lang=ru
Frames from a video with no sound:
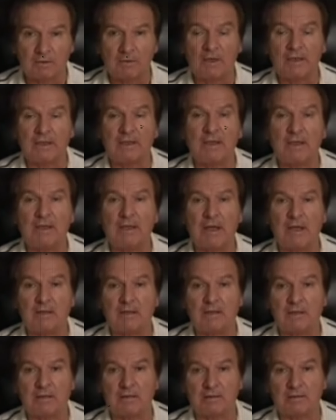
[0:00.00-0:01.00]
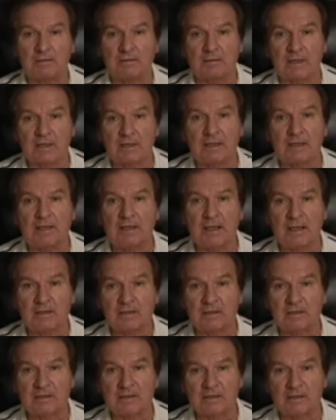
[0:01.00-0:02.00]
Ну, отгадайте,
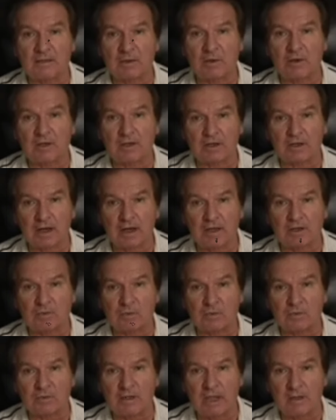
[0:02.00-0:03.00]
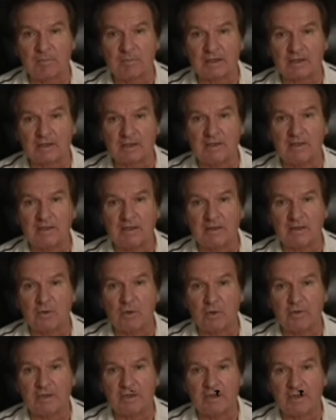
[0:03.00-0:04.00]
отгадайте с трех раз, куда пошли
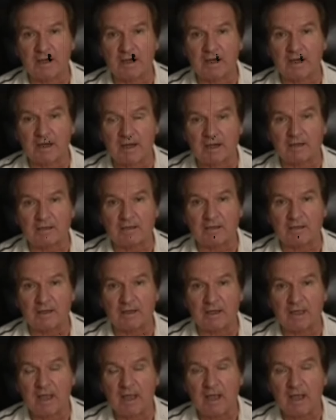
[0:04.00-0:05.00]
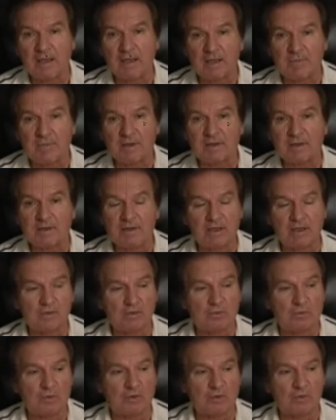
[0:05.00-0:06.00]
новенькие каски. Они пошли, я
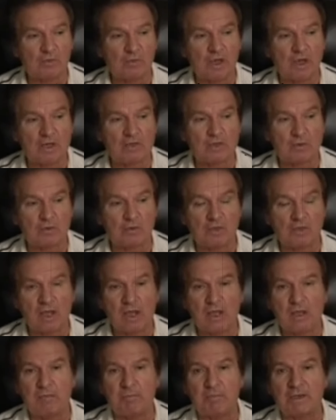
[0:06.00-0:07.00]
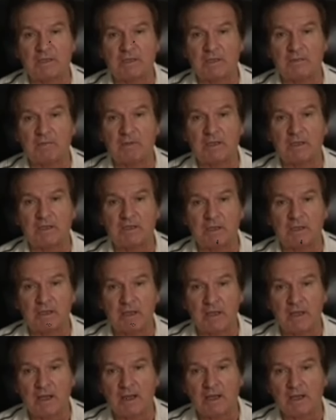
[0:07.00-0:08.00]
думаю, туда же, куда и пошли вот
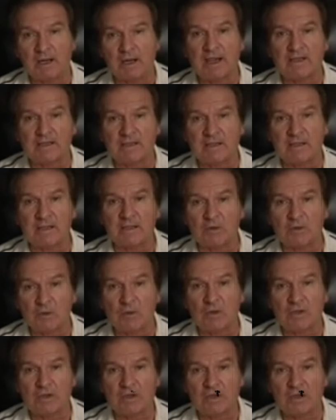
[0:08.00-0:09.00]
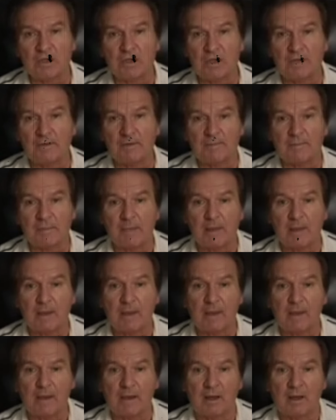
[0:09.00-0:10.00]
эти красные точки,
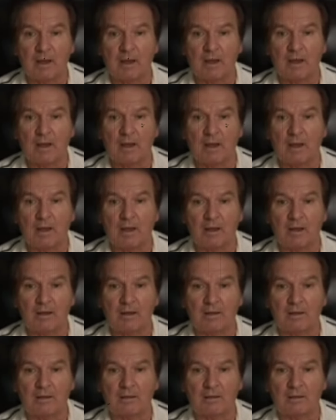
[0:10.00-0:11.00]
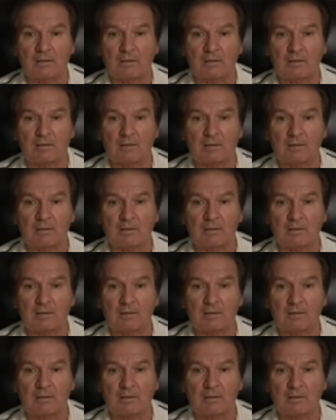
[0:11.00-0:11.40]
а,